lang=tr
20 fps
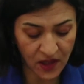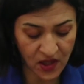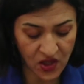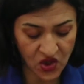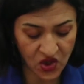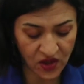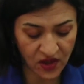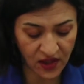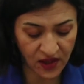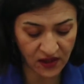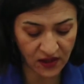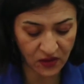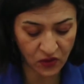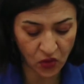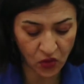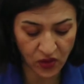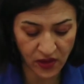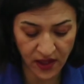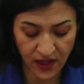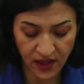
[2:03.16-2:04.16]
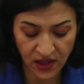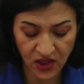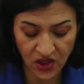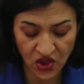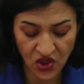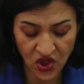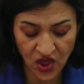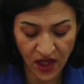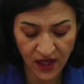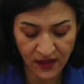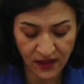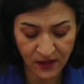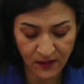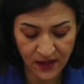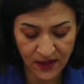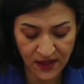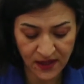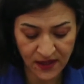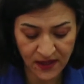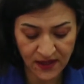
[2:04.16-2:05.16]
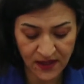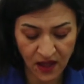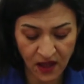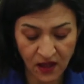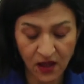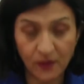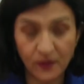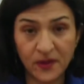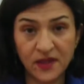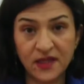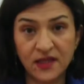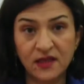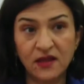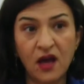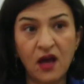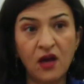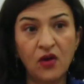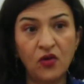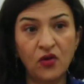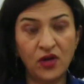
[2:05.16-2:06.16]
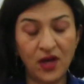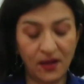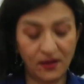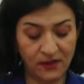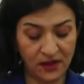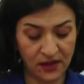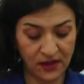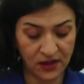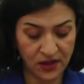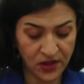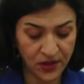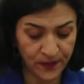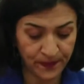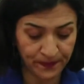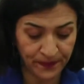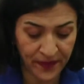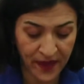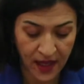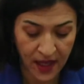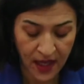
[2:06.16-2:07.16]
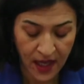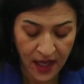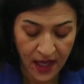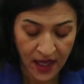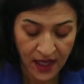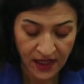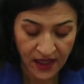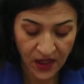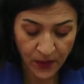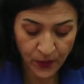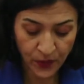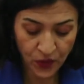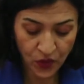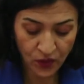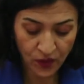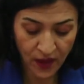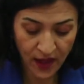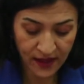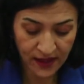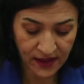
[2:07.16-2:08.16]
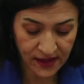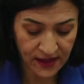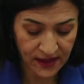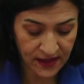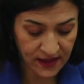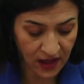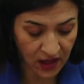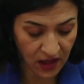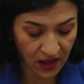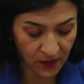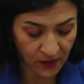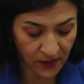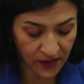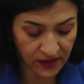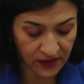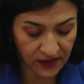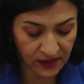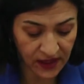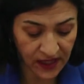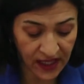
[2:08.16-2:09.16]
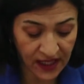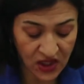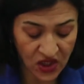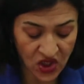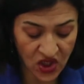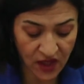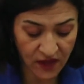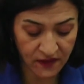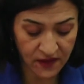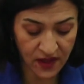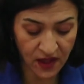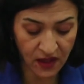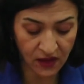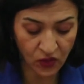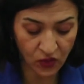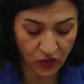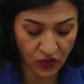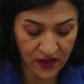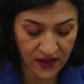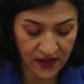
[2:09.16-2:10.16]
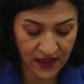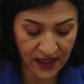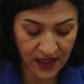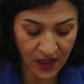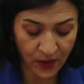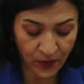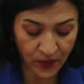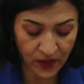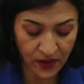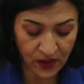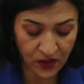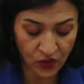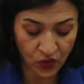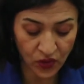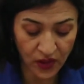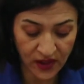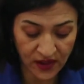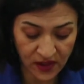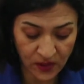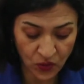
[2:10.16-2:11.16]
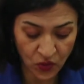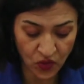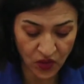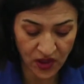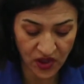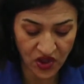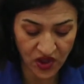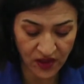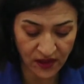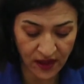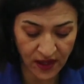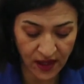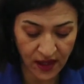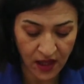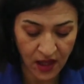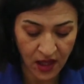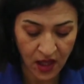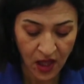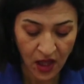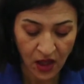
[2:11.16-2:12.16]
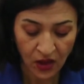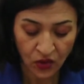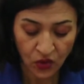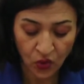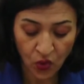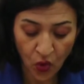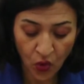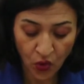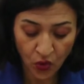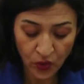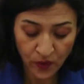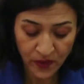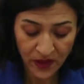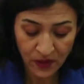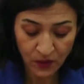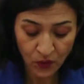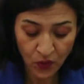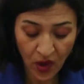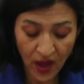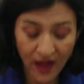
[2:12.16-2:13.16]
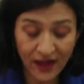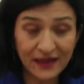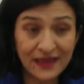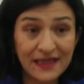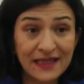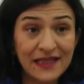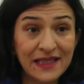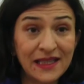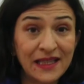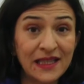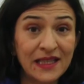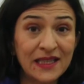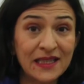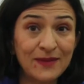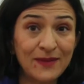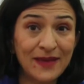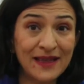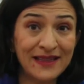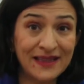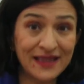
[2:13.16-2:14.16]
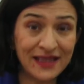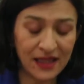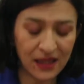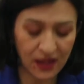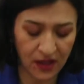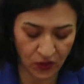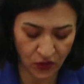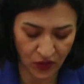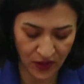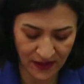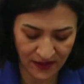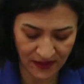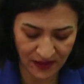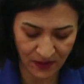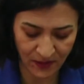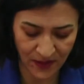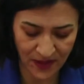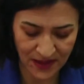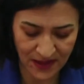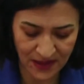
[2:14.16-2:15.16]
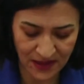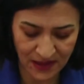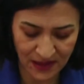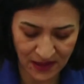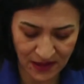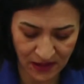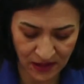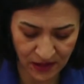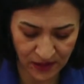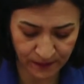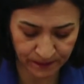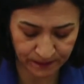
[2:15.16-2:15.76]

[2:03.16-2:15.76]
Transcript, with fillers: karşı dayanıklı olarak inşa edilmesinin sağlanması da önemlidir. Yapı güvenliğini sağlamanın en işlevsel yolu ise yapıların üretim sürecinde doğru bir mühendislik hizmetiyle üretilmesindir.